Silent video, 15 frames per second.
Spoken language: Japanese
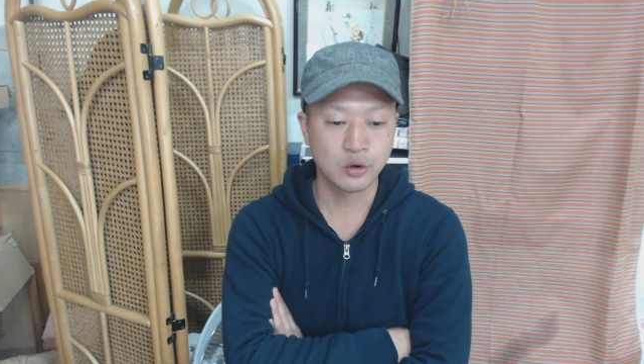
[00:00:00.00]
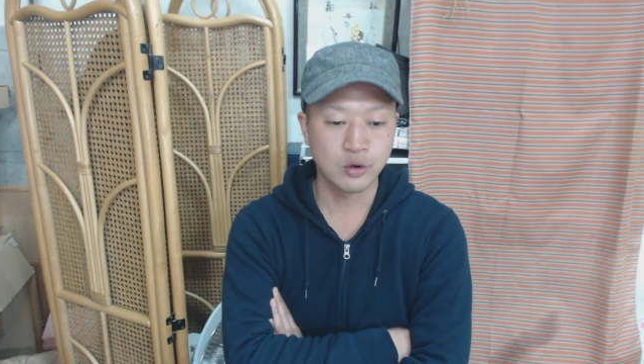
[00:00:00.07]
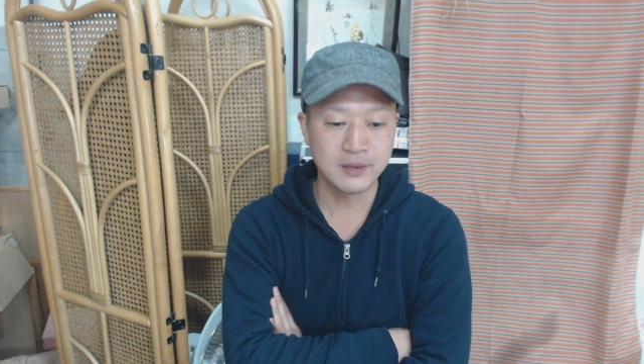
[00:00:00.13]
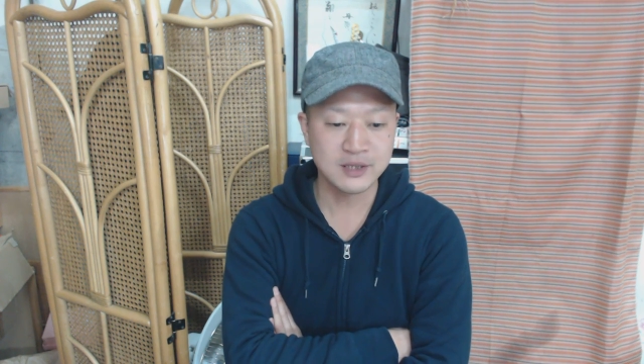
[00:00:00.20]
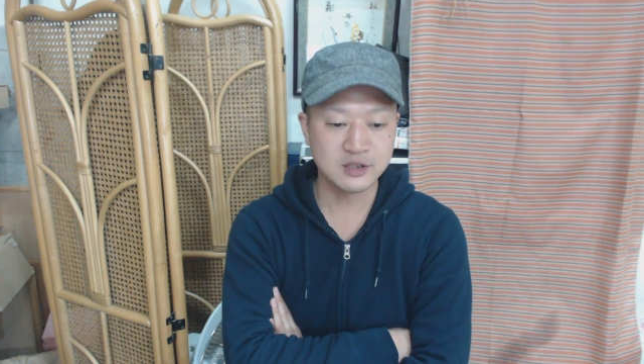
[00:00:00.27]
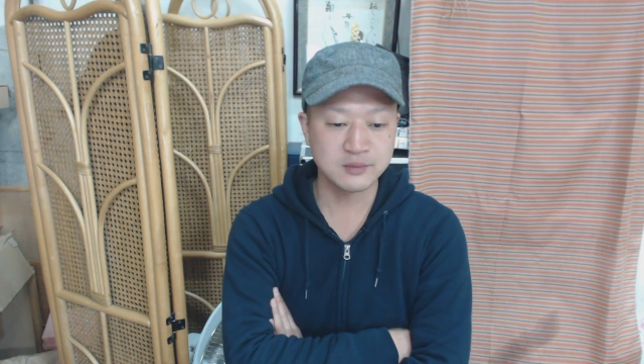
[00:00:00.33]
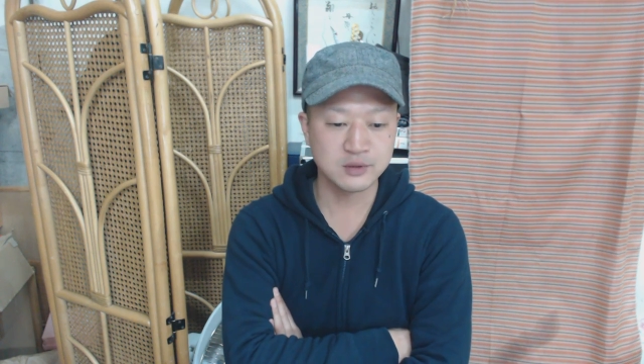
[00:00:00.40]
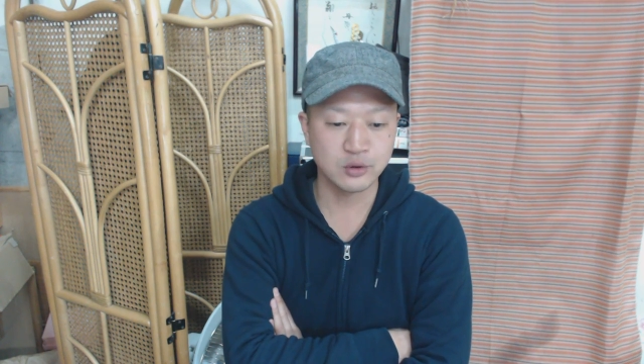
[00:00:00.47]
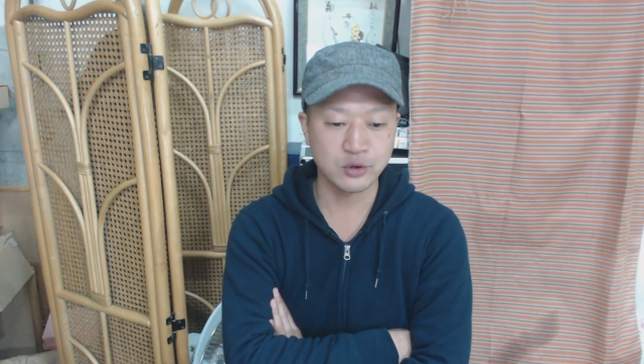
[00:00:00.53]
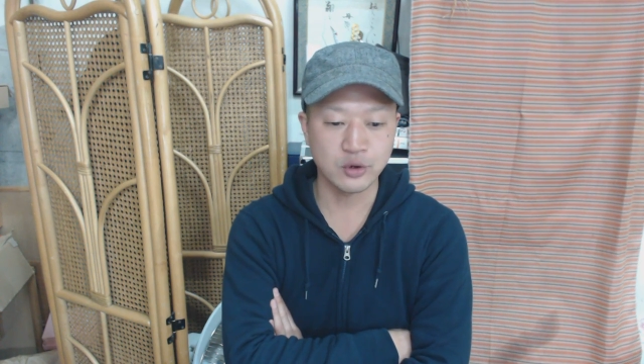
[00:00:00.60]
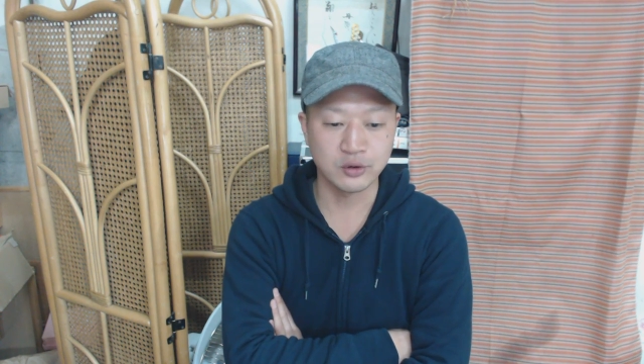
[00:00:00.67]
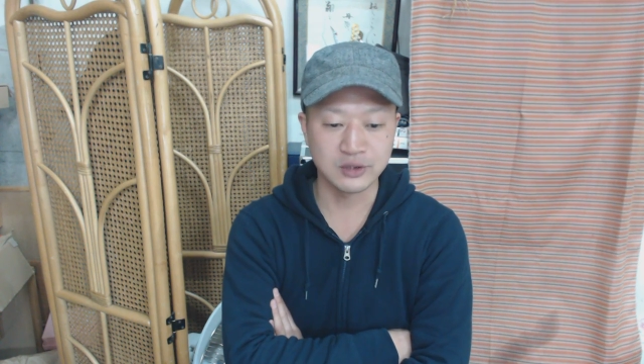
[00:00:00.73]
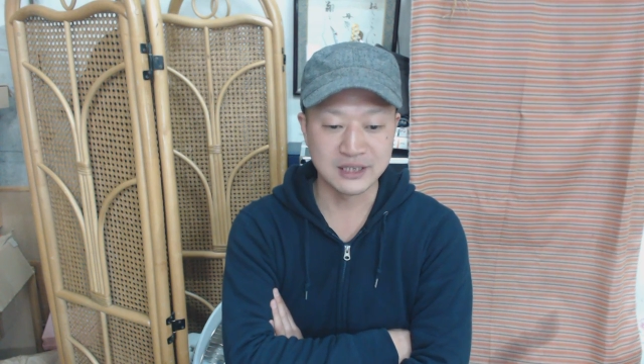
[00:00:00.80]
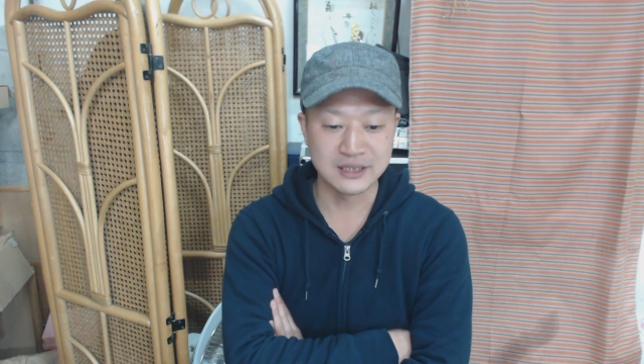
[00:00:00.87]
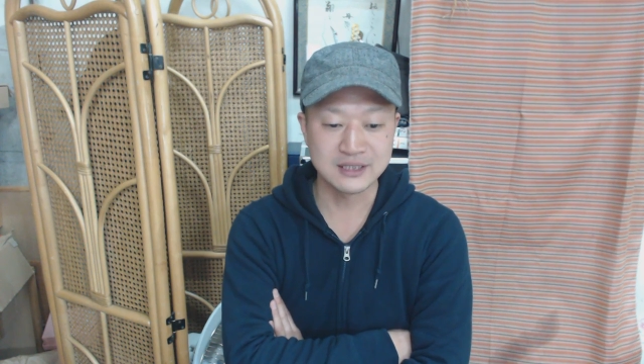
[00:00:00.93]
米粒の
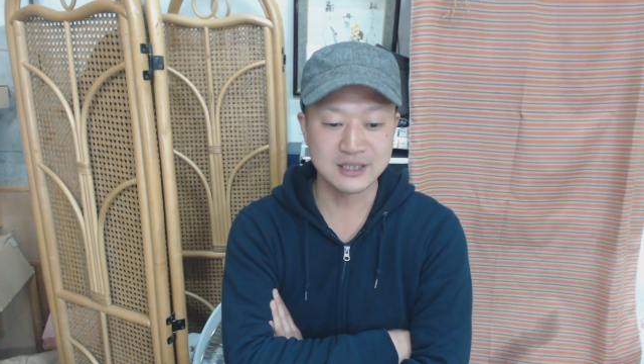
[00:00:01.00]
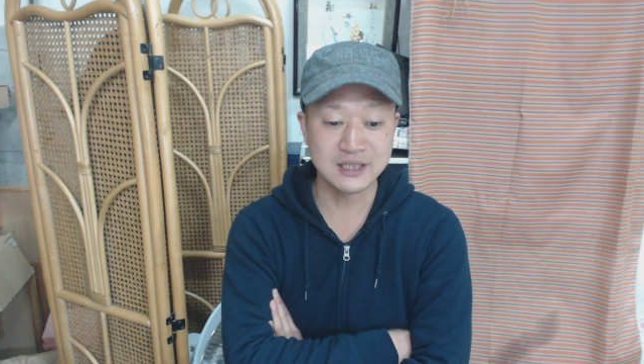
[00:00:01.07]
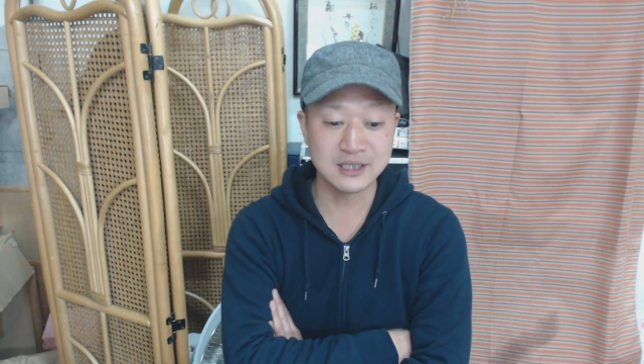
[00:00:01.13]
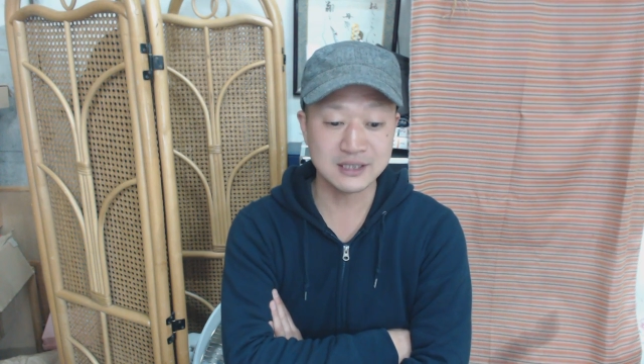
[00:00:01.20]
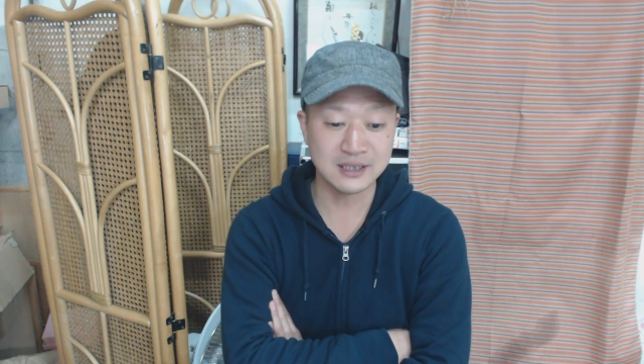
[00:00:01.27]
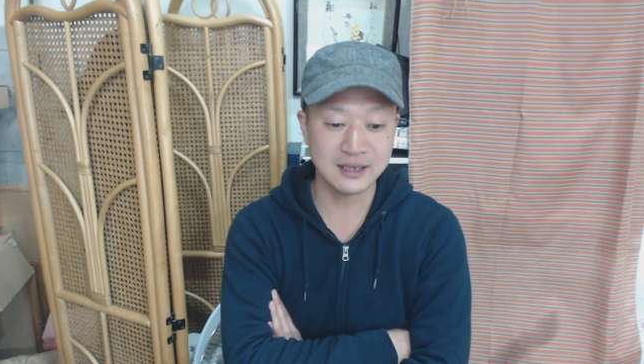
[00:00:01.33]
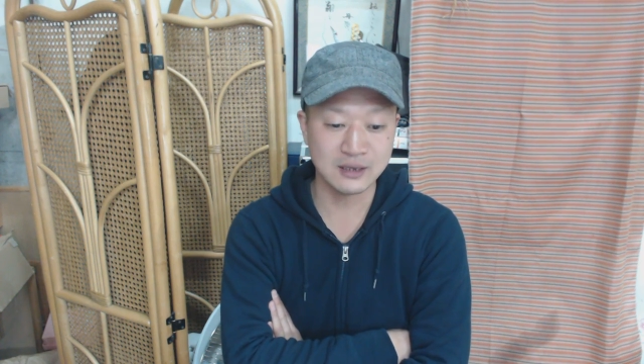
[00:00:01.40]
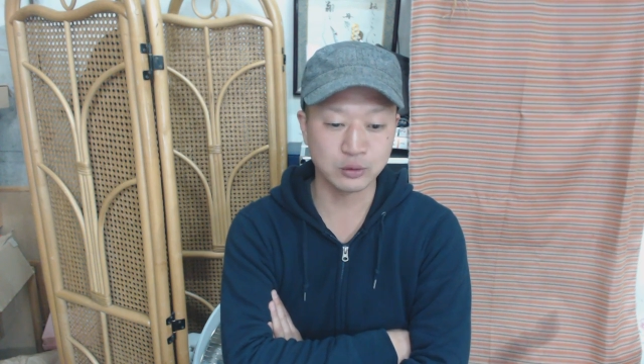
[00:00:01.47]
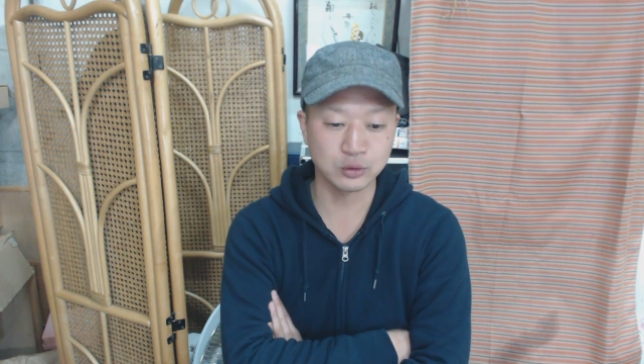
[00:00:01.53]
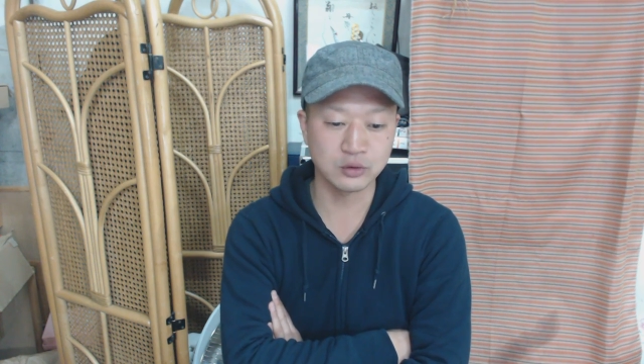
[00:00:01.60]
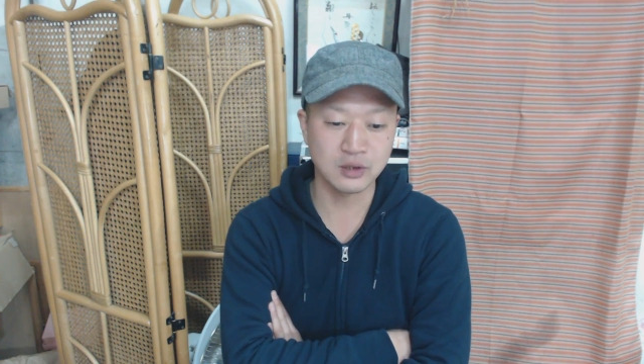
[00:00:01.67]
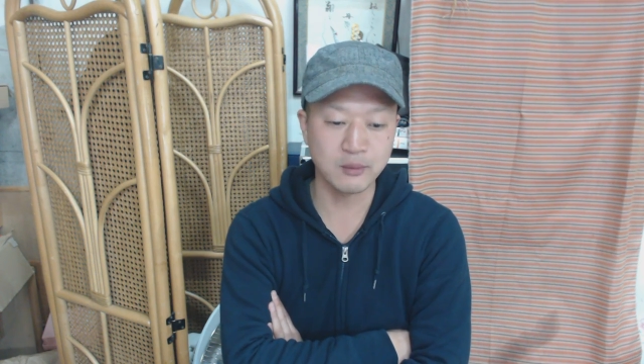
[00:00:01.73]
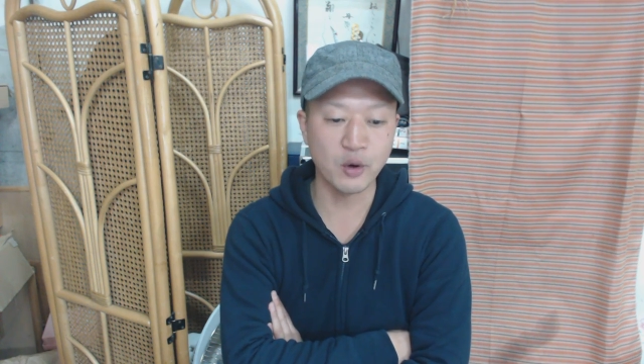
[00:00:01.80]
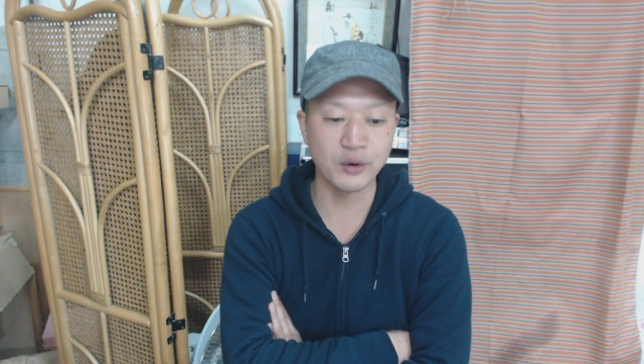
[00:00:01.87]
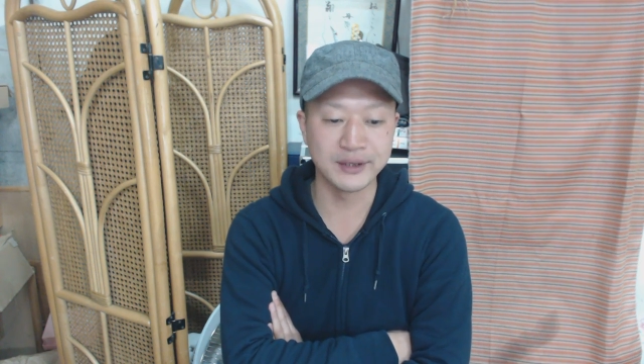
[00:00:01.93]
ように小さなこ
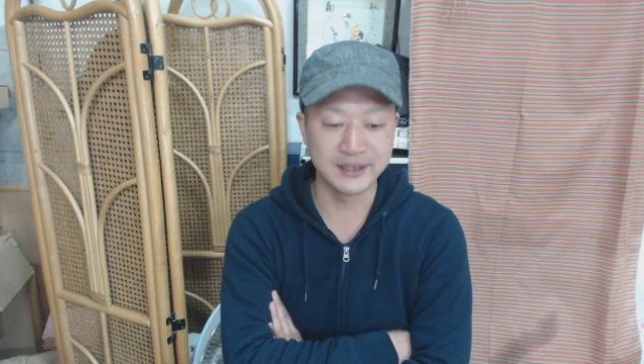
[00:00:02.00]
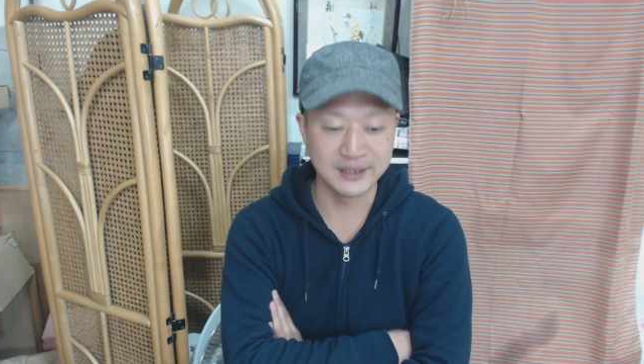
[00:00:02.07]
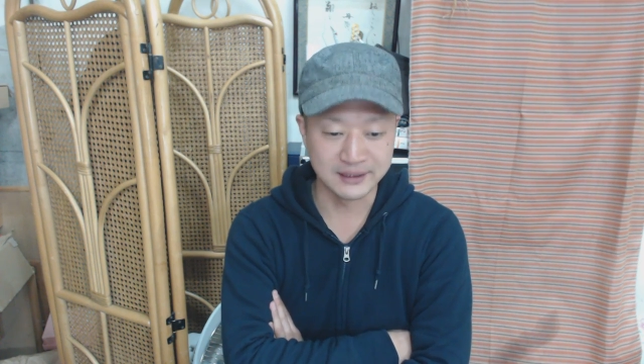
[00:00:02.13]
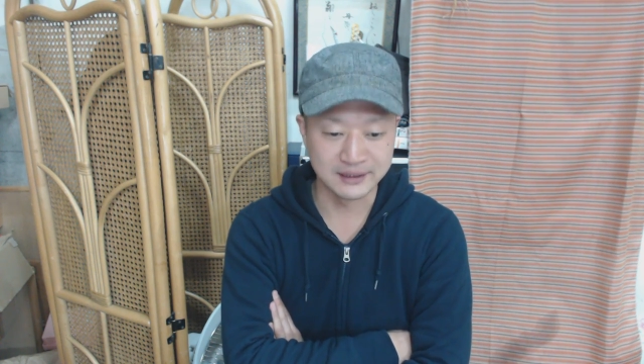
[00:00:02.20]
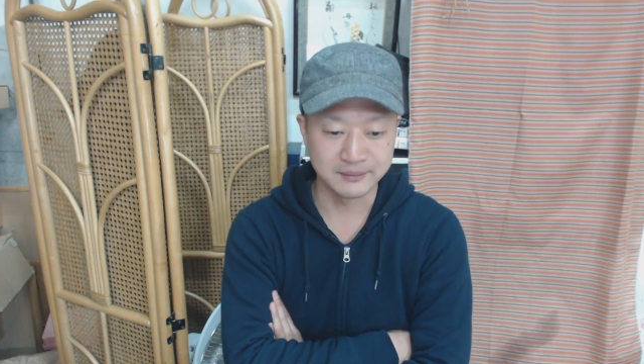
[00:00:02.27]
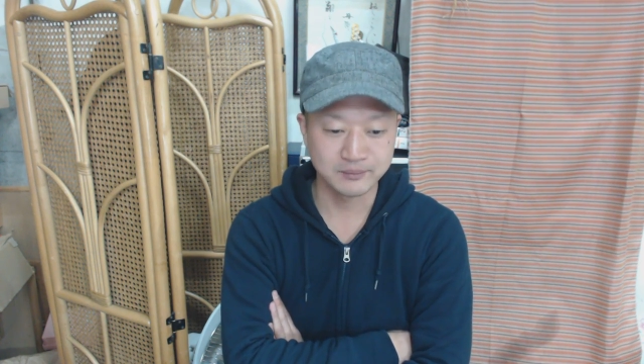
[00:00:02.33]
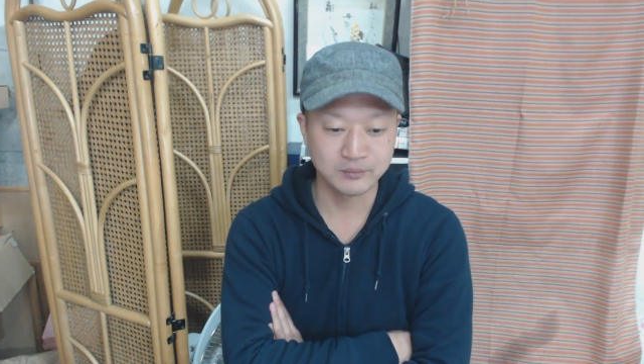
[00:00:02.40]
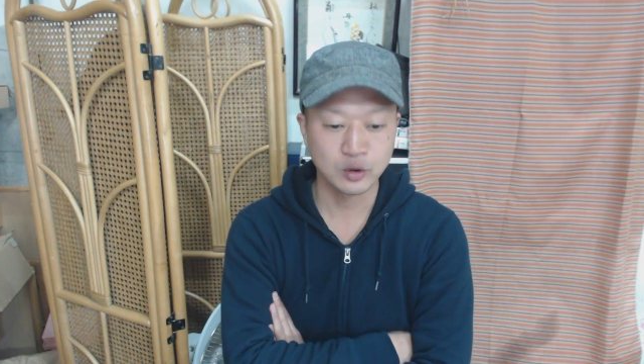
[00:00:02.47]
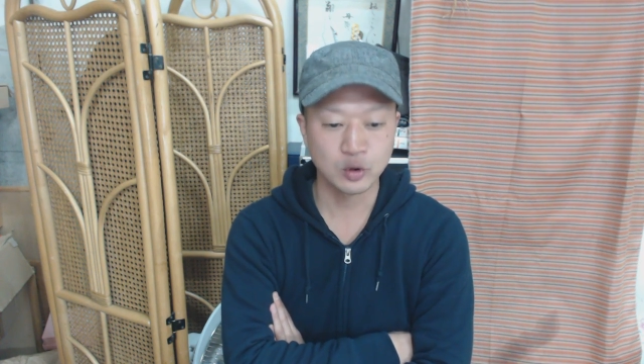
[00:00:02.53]
とでもいい。